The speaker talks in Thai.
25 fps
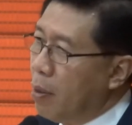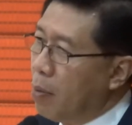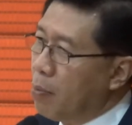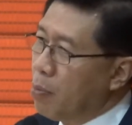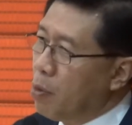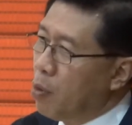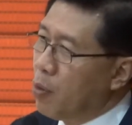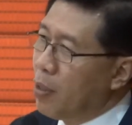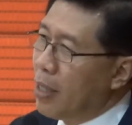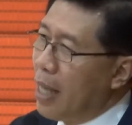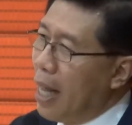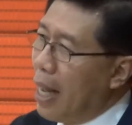ผ
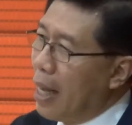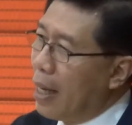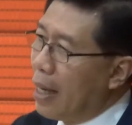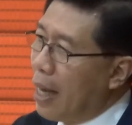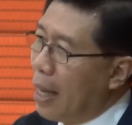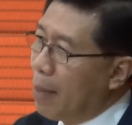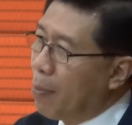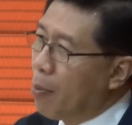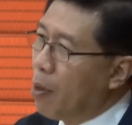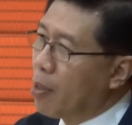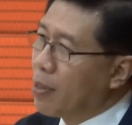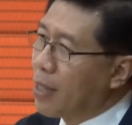มยกตัวอย่าง
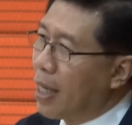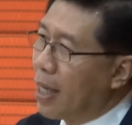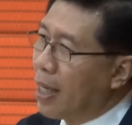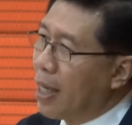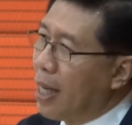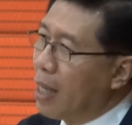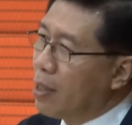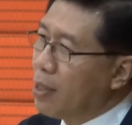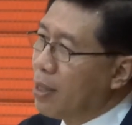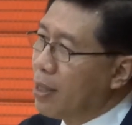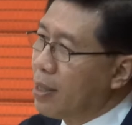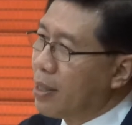หลายบริษั
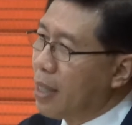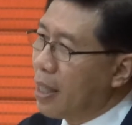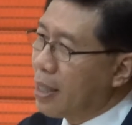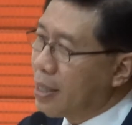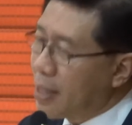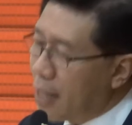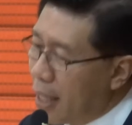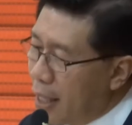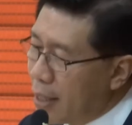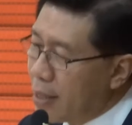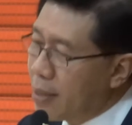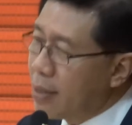ทแล้วที่
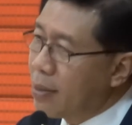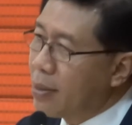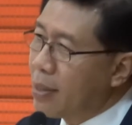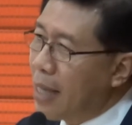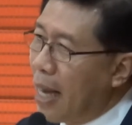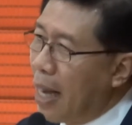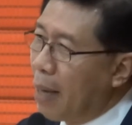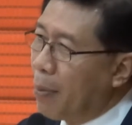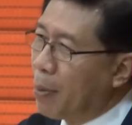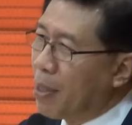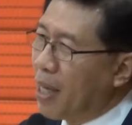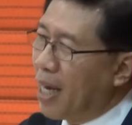สักเซส
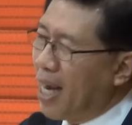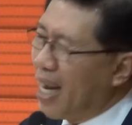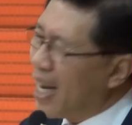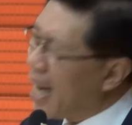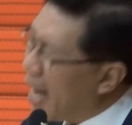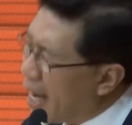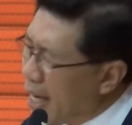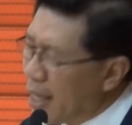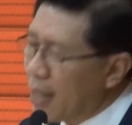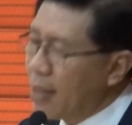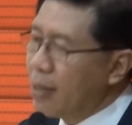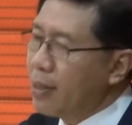จากบริษัท
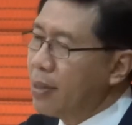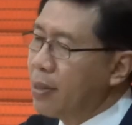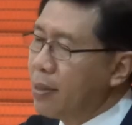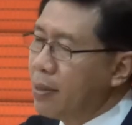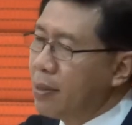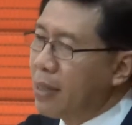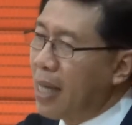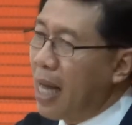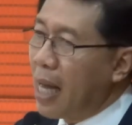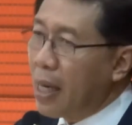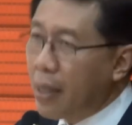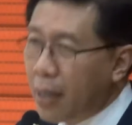เล็
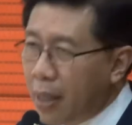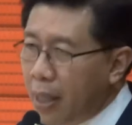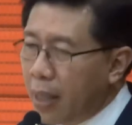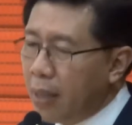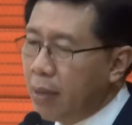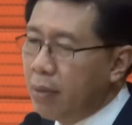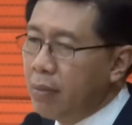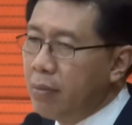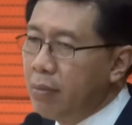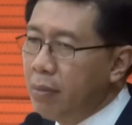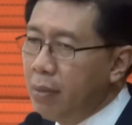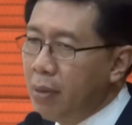กๆในอ
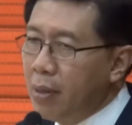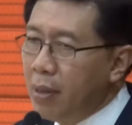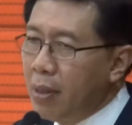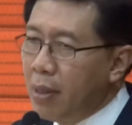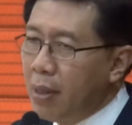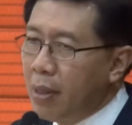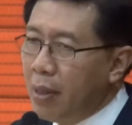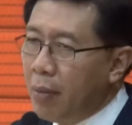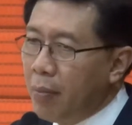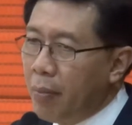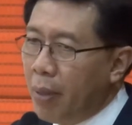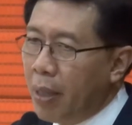ดีต
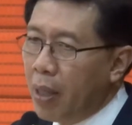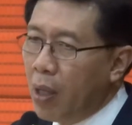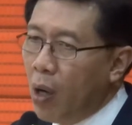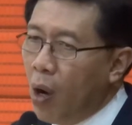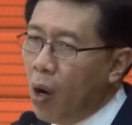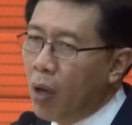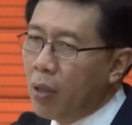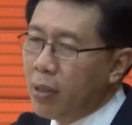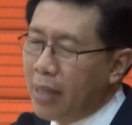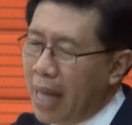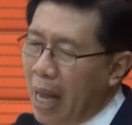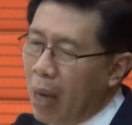เป็น
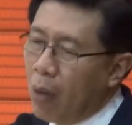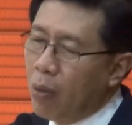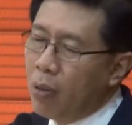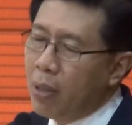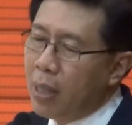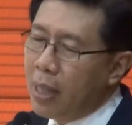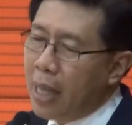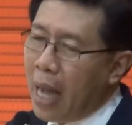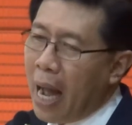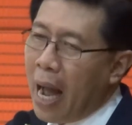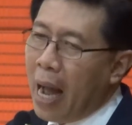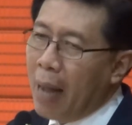ห้องแถ
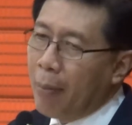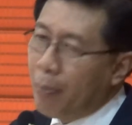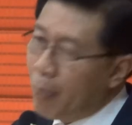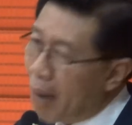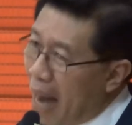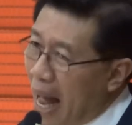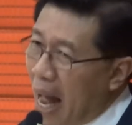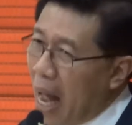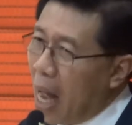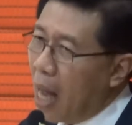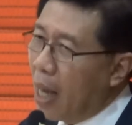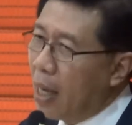วขาย
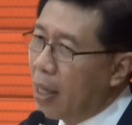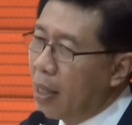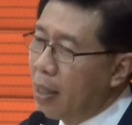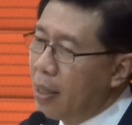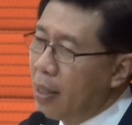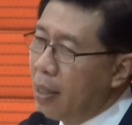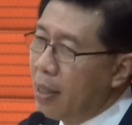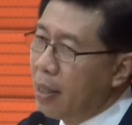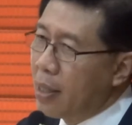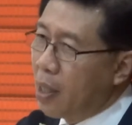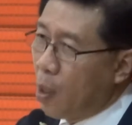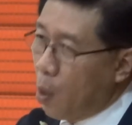ปลา
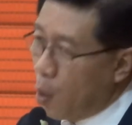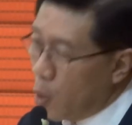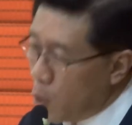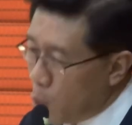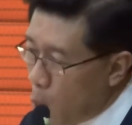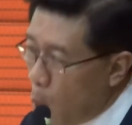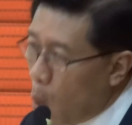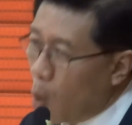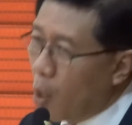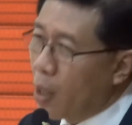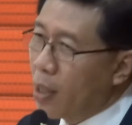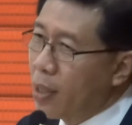ถน
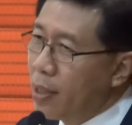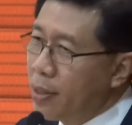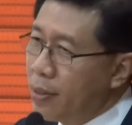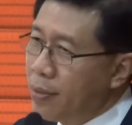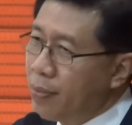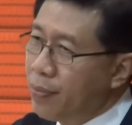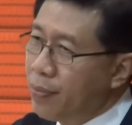นปก